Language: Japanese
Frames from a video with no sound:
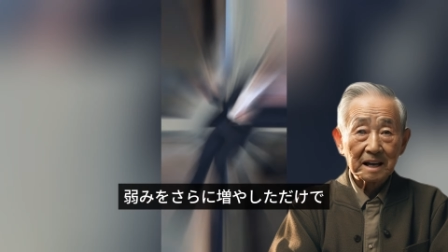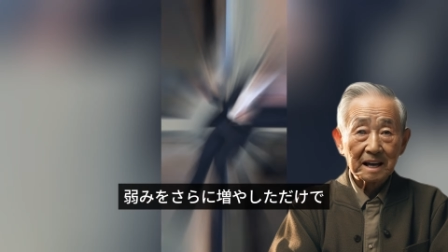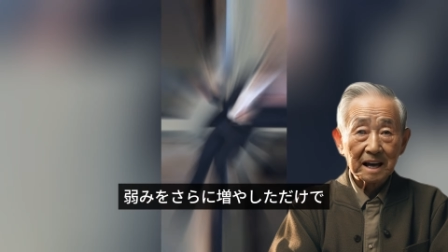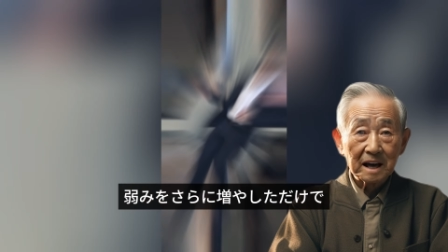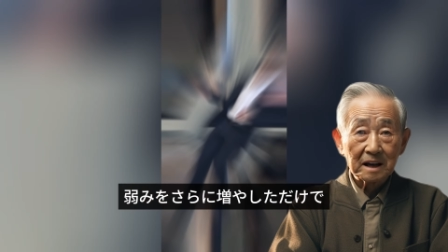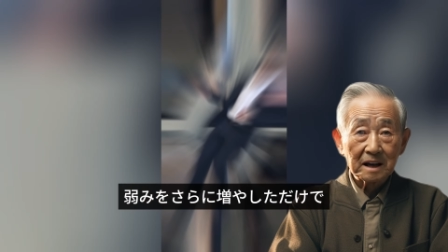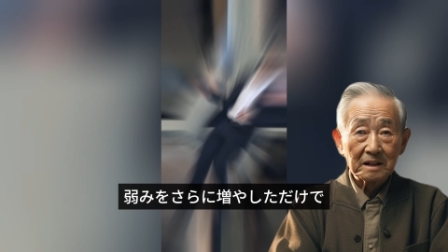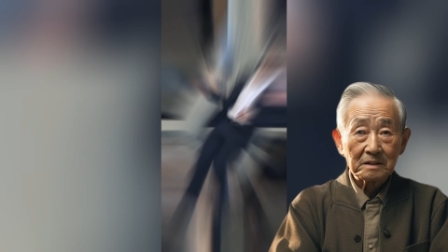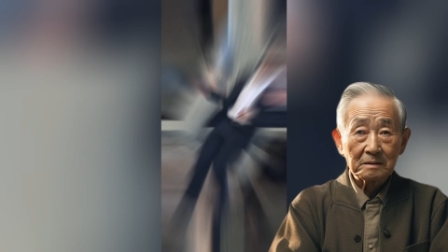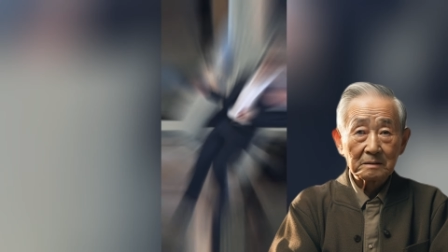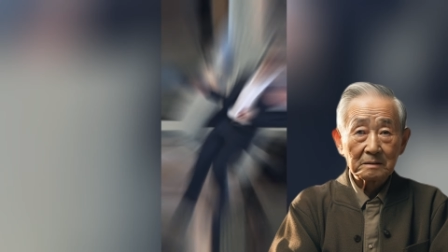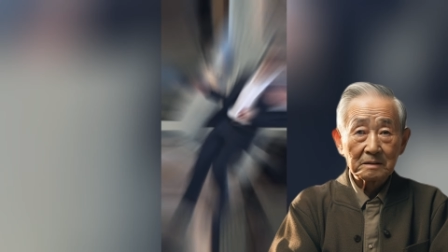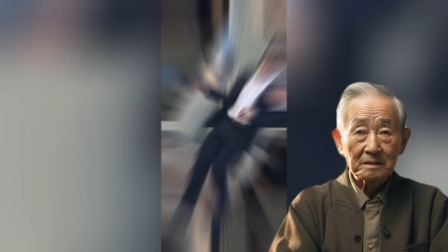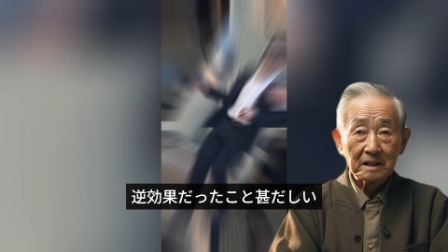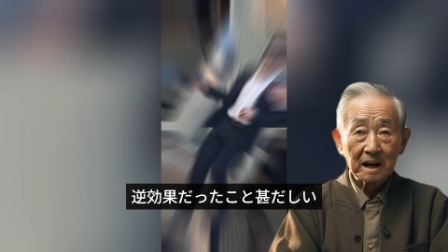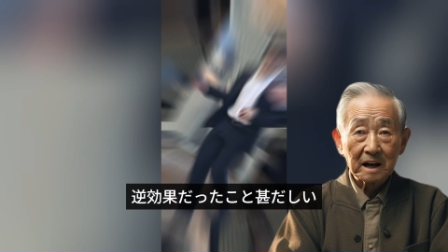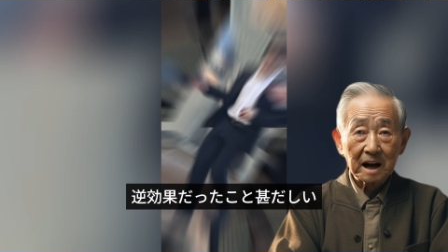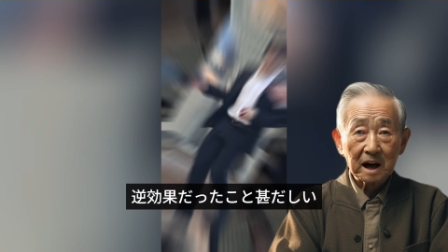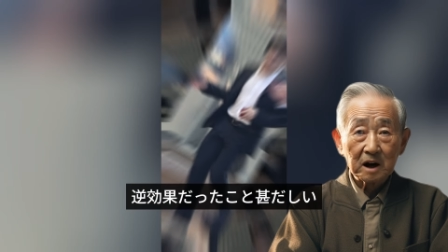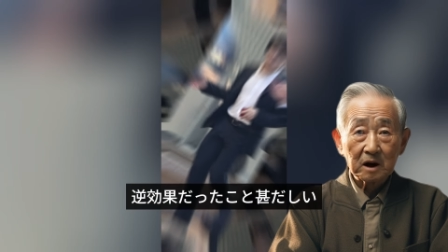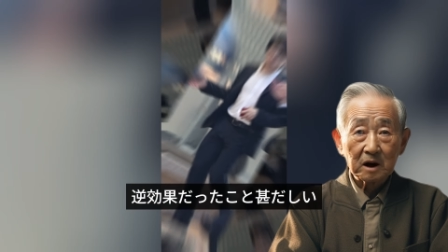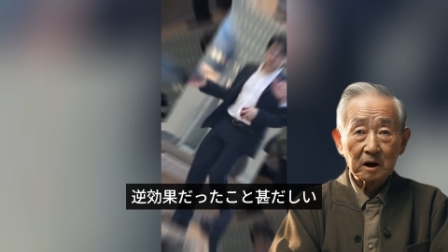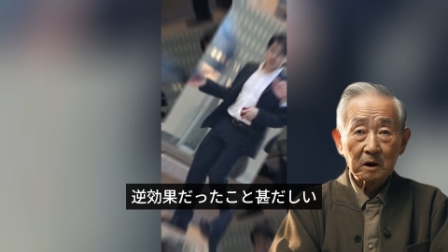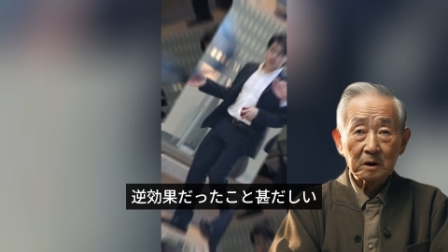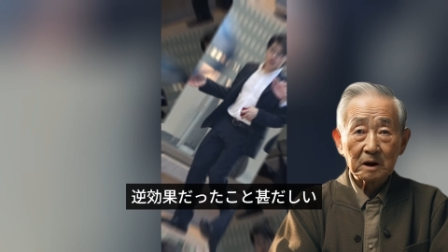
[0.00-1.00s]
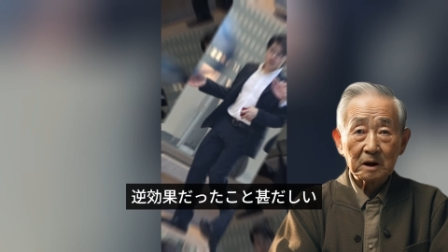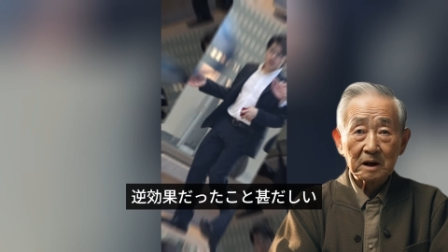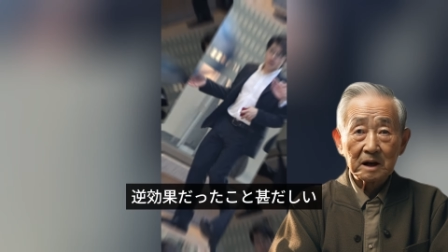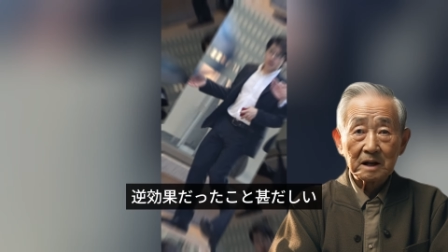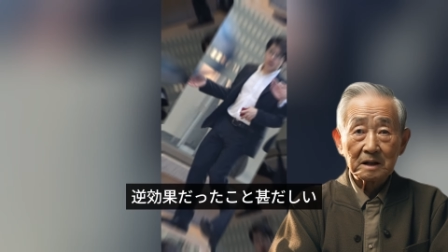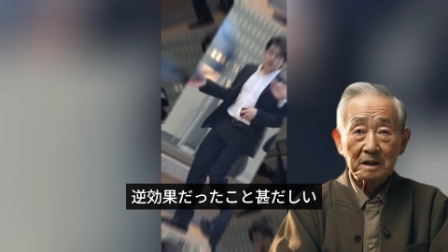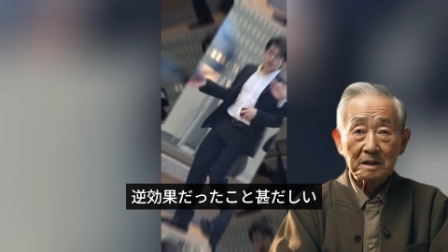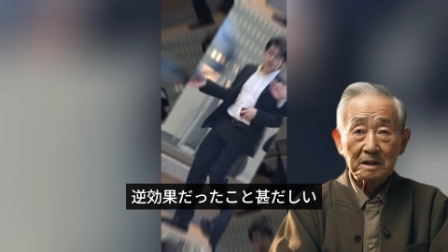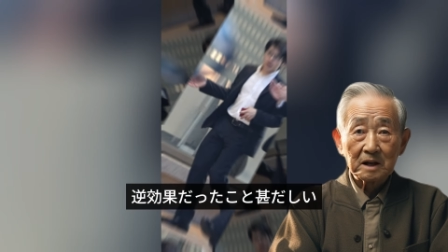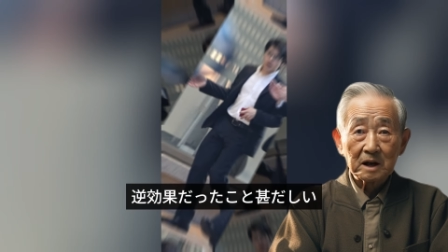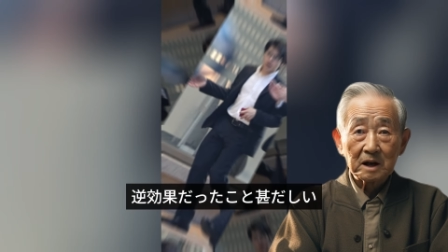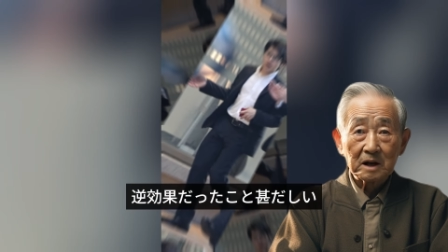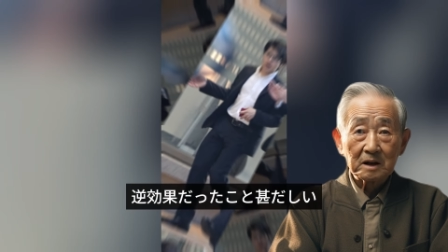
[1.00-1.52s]
けで、逆効果
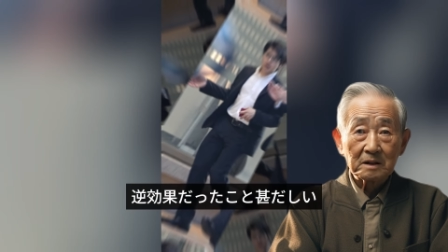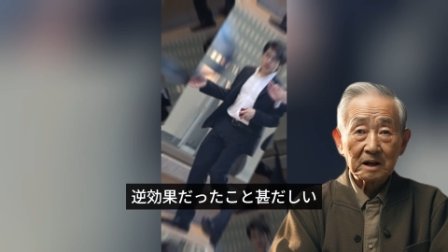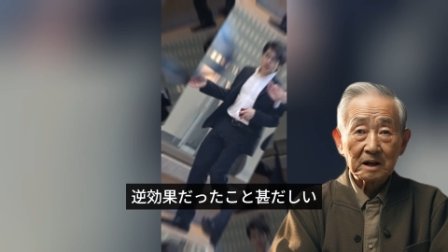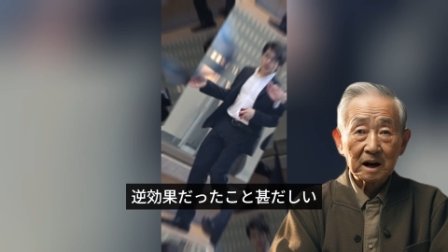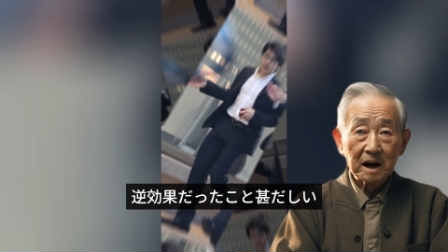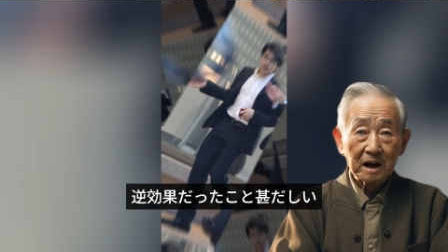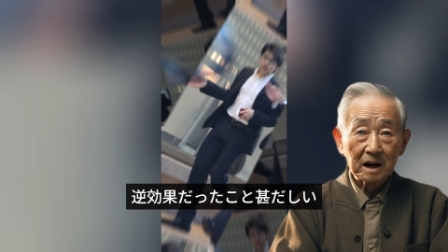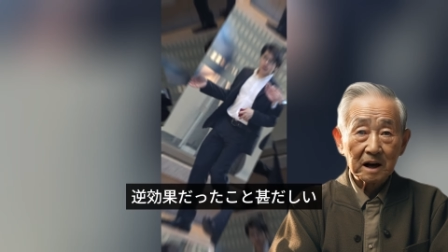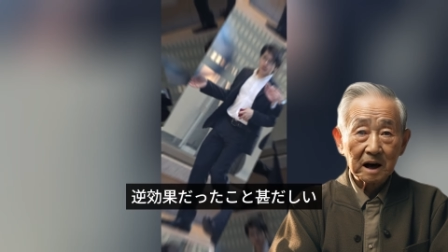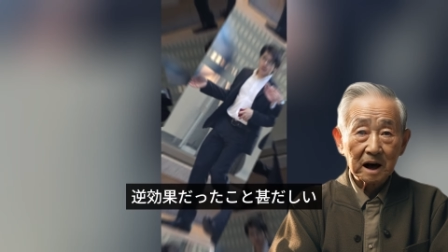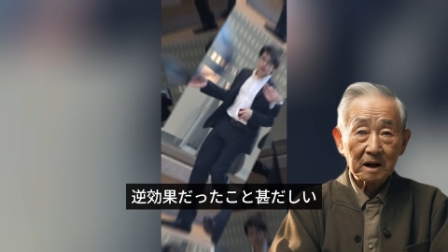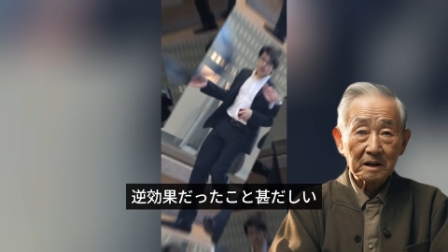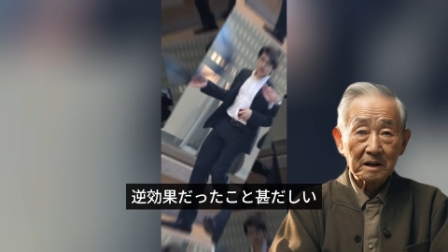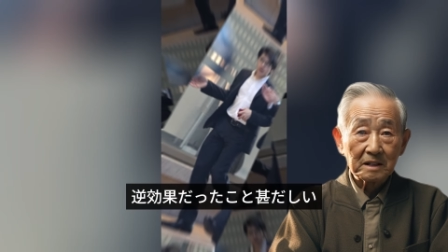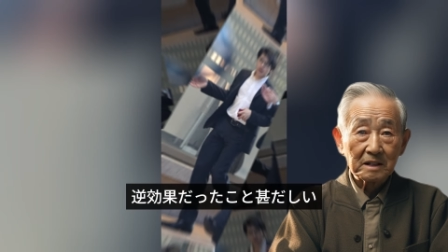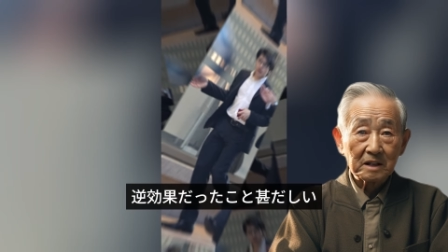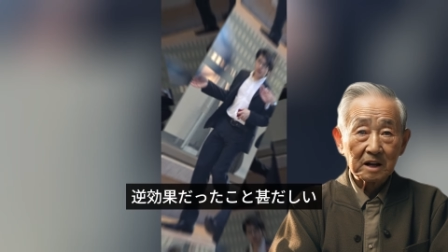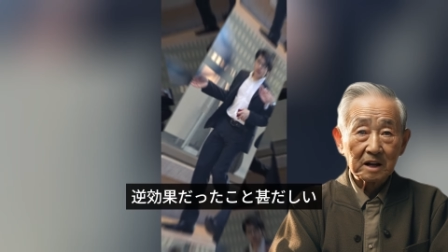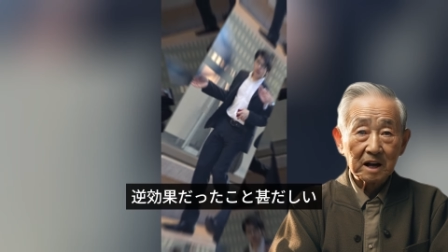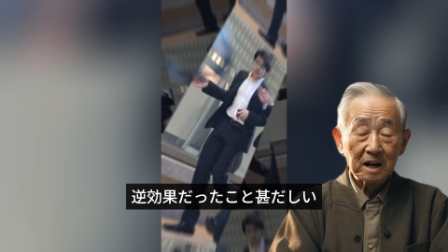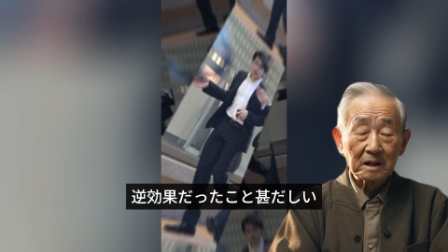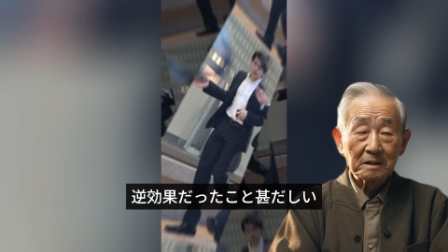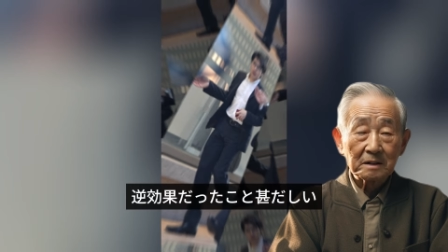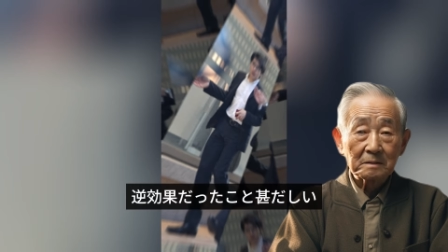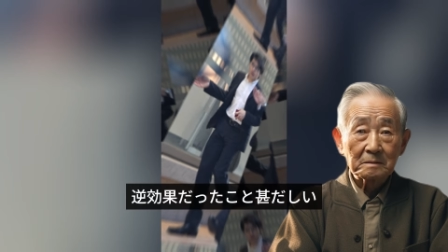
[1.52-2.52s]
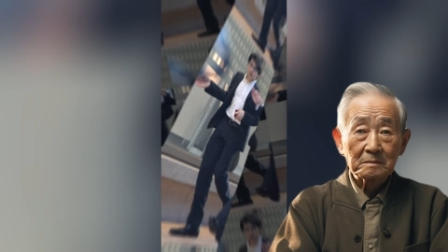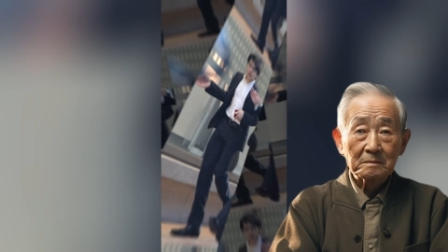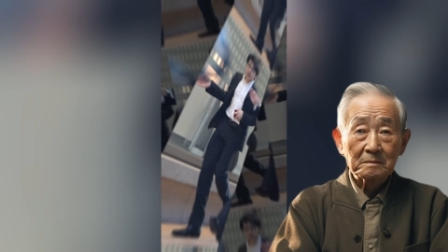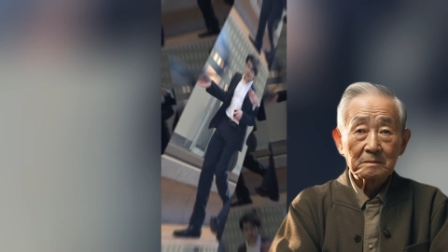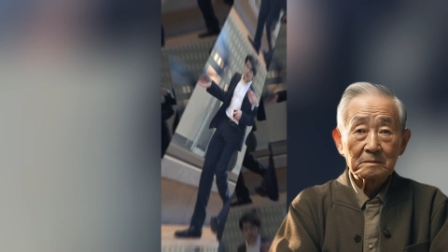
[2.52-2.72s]
だったこと甚だしい。